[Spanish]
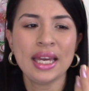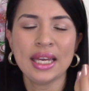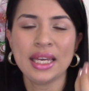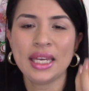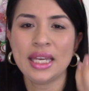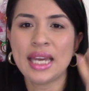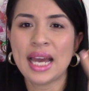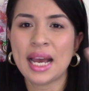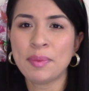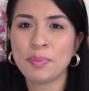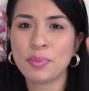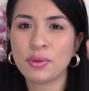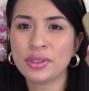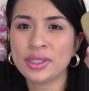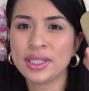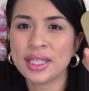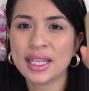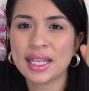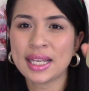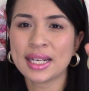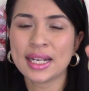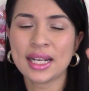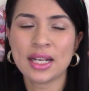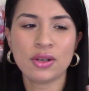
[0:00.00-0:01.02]
y al
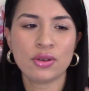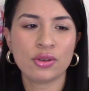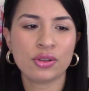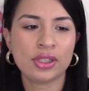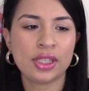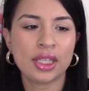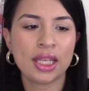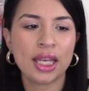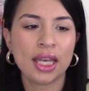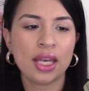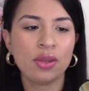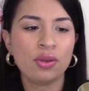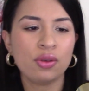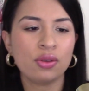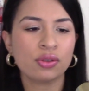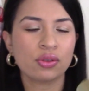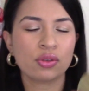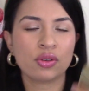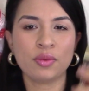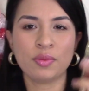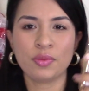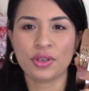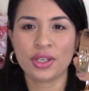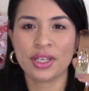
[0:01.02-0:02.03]
ponerle los dedos
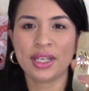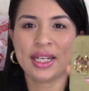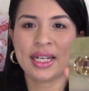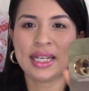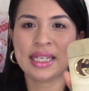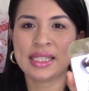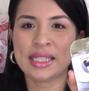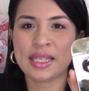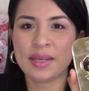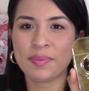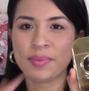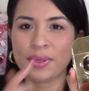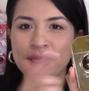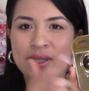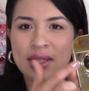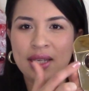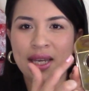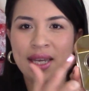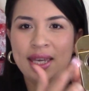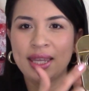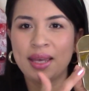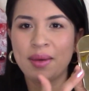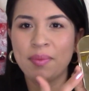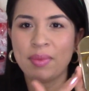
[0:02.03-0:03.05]
como quiera siempre se
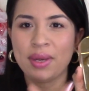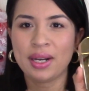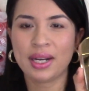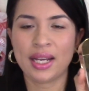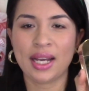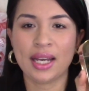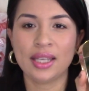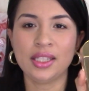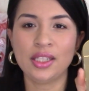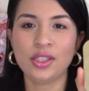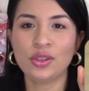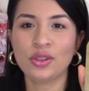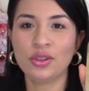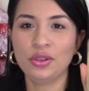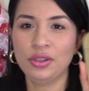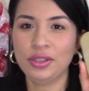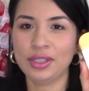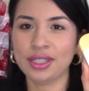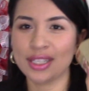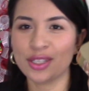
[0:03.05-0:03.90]
queda marcadito.